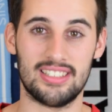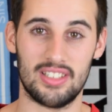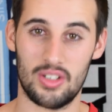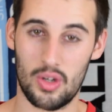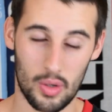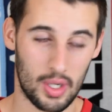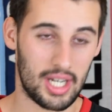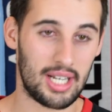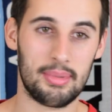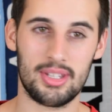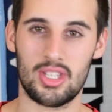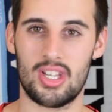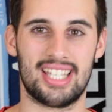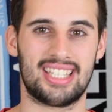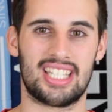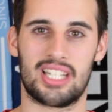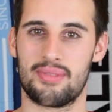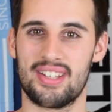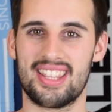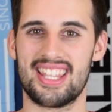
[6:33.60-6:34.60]
Lo he repetido
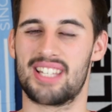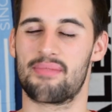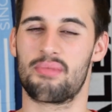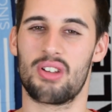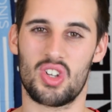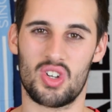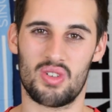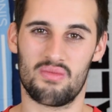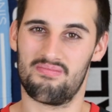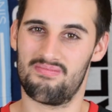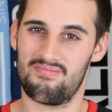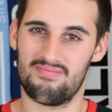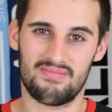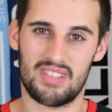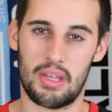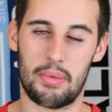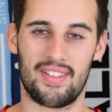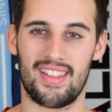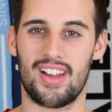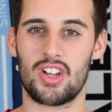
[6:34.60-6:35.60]
ya tres veces, pero
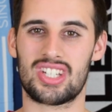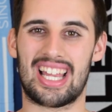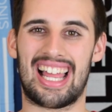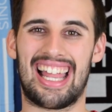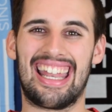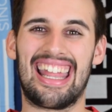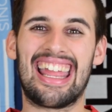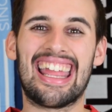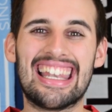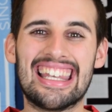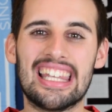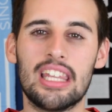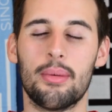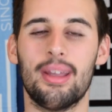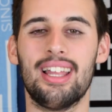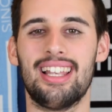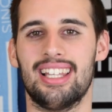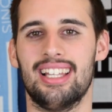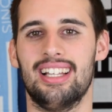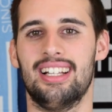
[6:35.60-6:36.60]
de verdad, o sea, el
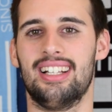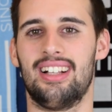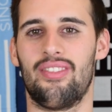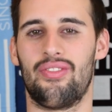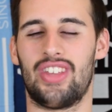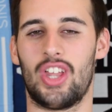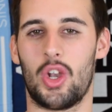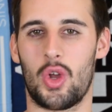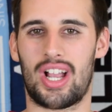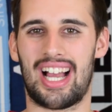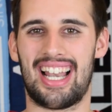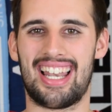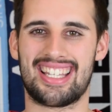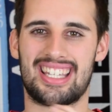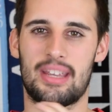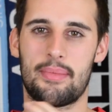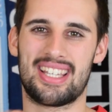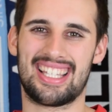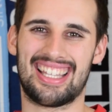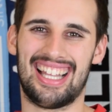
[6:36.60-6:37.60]
nivel de
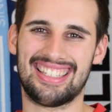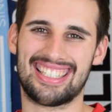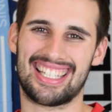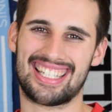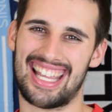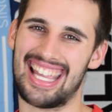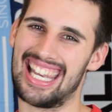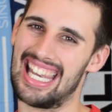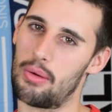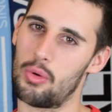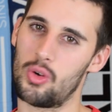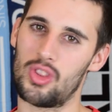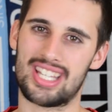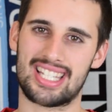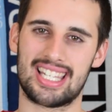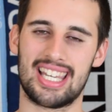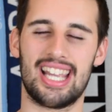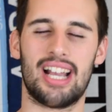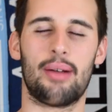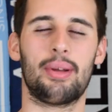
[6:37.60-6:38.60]
locales y visitantes en la
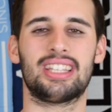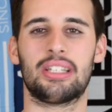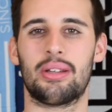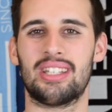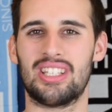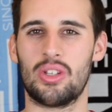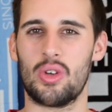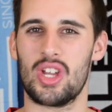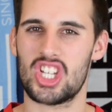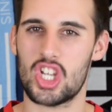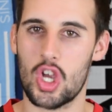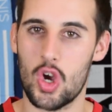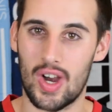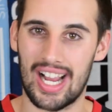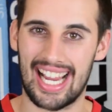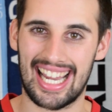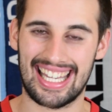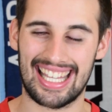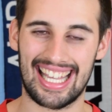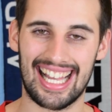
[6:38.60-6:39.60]
Bundesliga 2021 ha sido
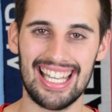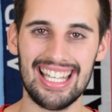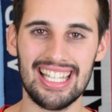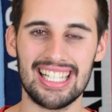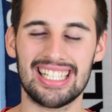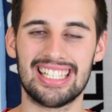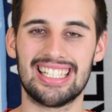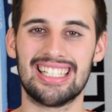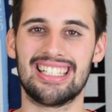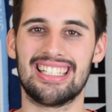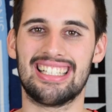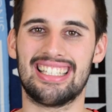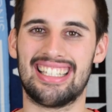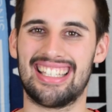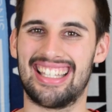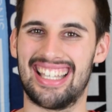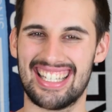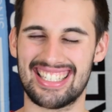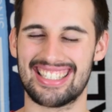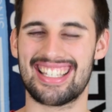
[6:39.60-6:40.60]
genial.
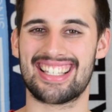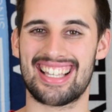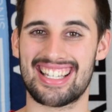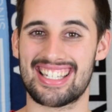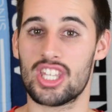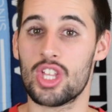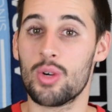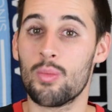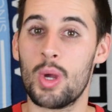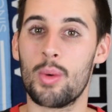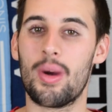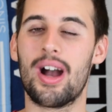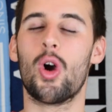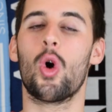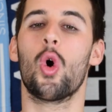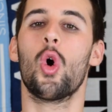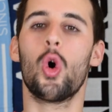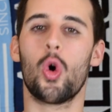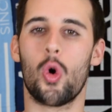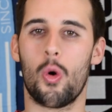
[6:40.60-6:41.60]
Y este está siendo muy
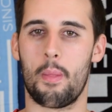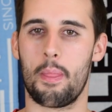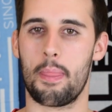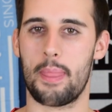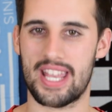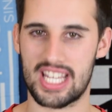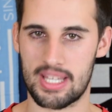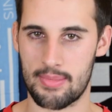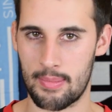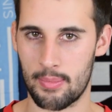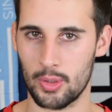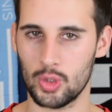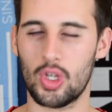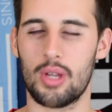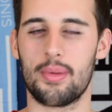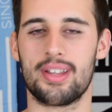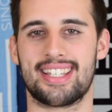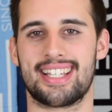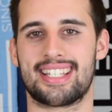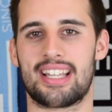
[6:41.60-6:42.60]
bajo, ojo, desde mi punto
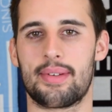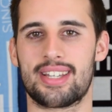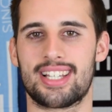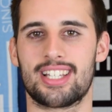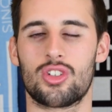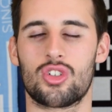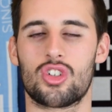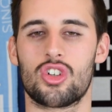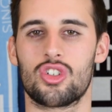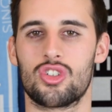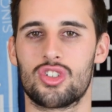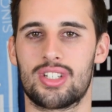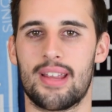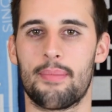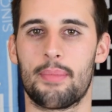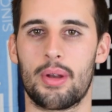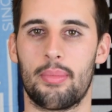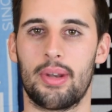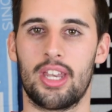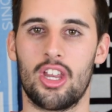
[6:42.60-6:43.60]
de vista. Sabéis que estos son
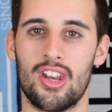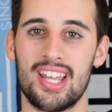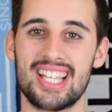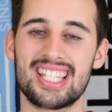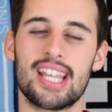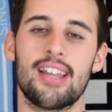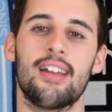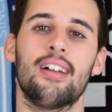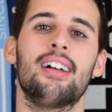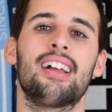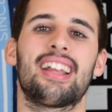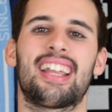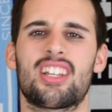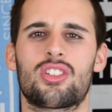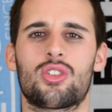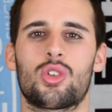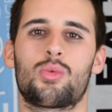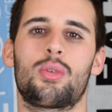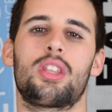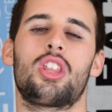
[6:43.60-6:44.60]
siempre opiniones, que
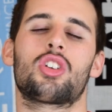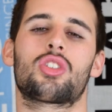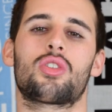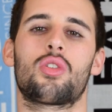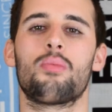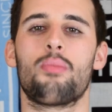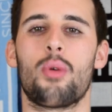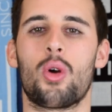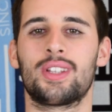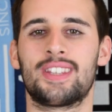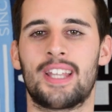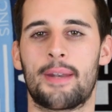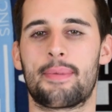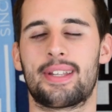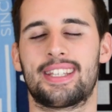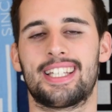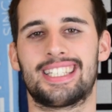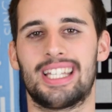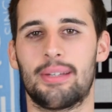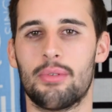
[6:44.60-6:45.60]
estos vídeos son un poco
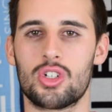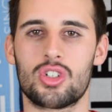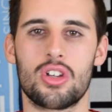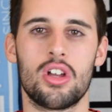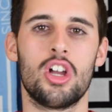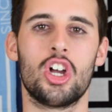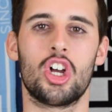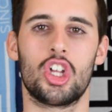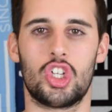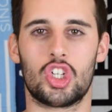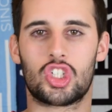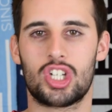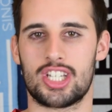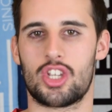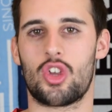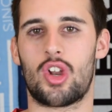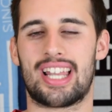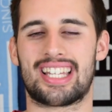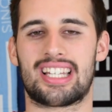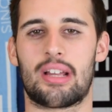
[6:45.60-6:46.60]
interpretativos. Yo os
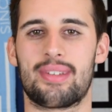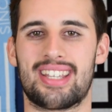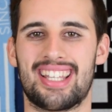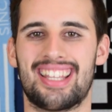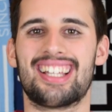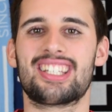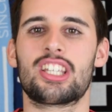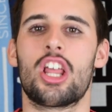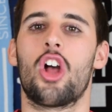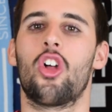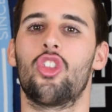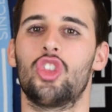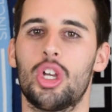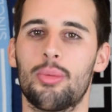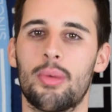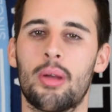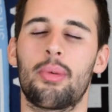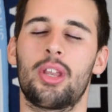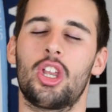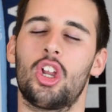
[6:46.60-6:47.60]
enseño las camisetas,
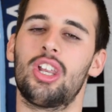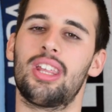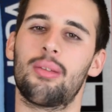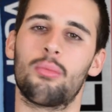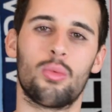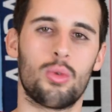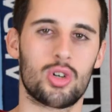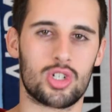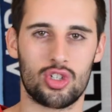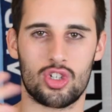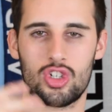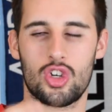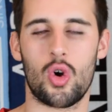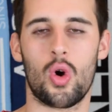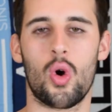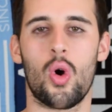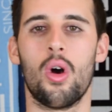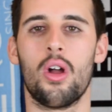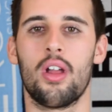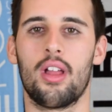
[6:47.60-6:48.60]
doy mi opinión y vosotros
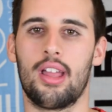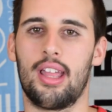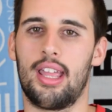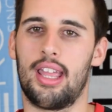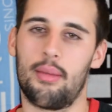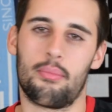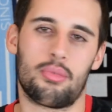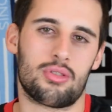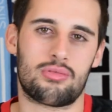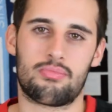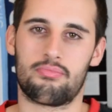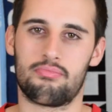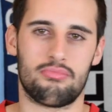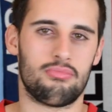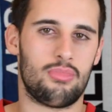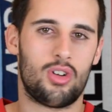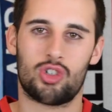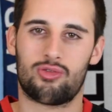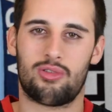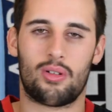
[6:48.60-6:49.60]
luego, eh, pues,
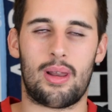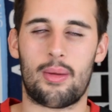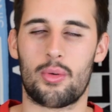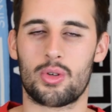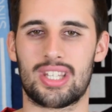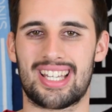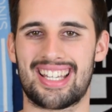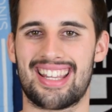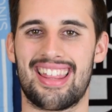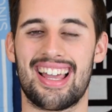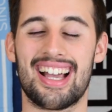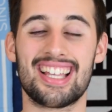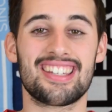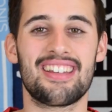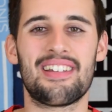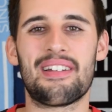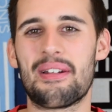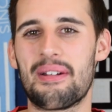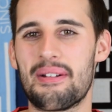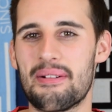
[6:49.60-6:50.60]
os formáis vuestras ideas.
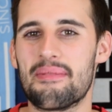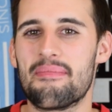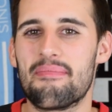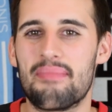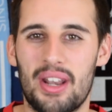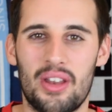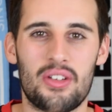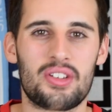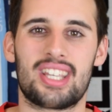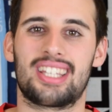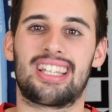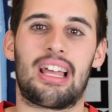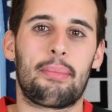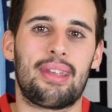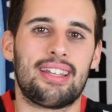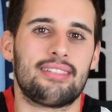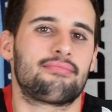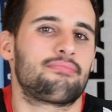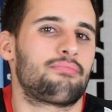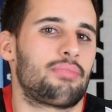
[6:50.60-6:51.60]
Pero no sé,
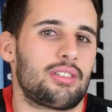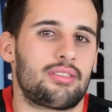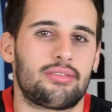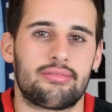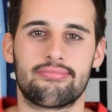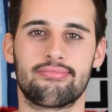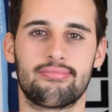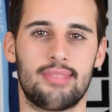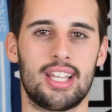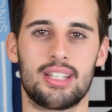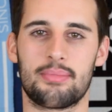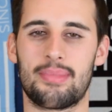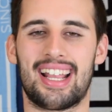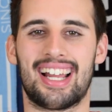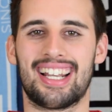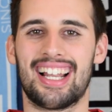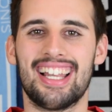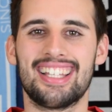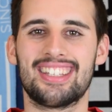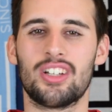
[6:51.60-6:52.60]
también, pues, es mi
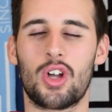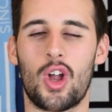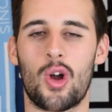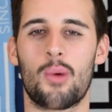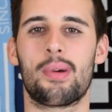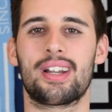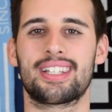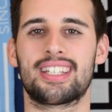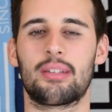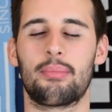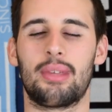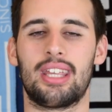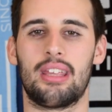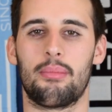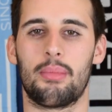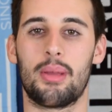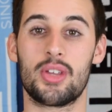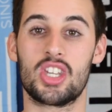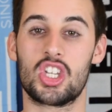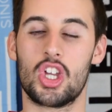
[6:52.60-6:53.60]
canal y tengo que compartir
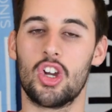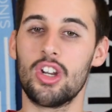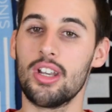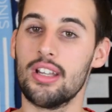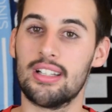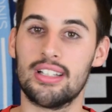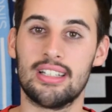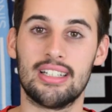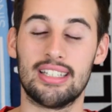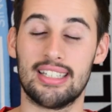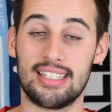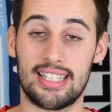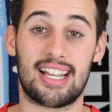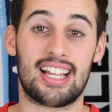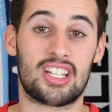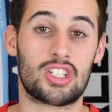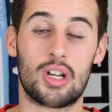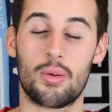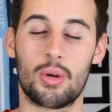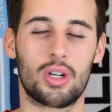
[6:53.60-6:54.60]
mi, visión. Y el
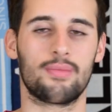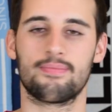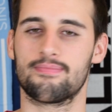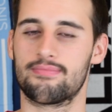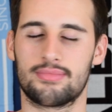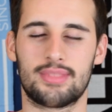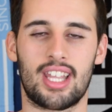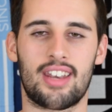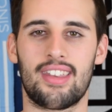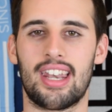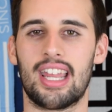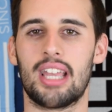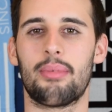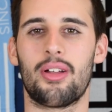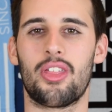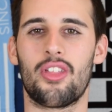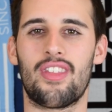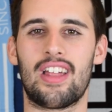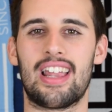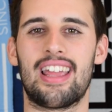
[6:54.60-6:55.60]
caso es que, bueno, tercera
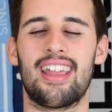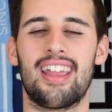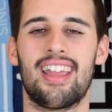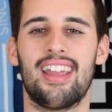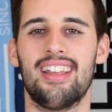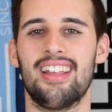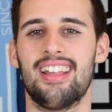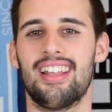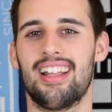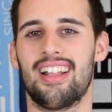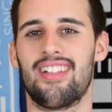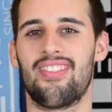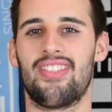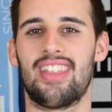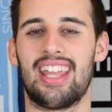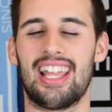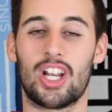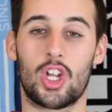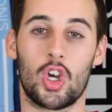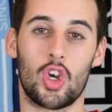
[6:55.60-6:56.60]
equipación de,
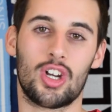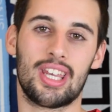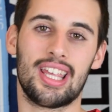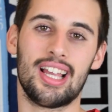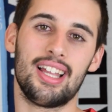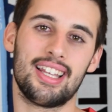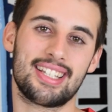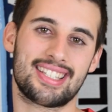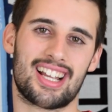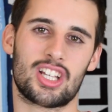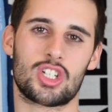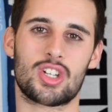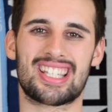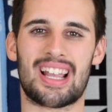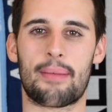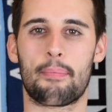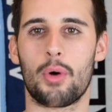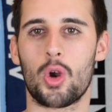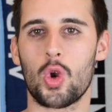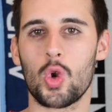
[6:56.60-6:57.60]
del Colonia, en este caso
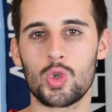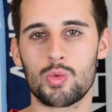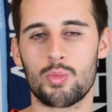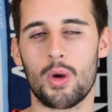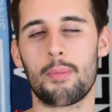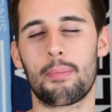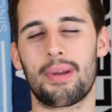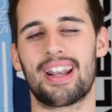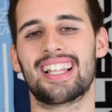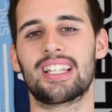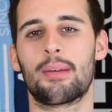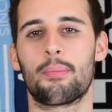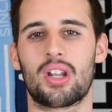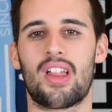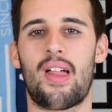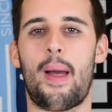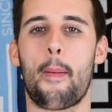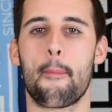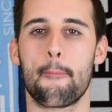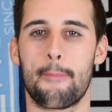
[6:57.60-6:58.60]
hecha por un para la temporada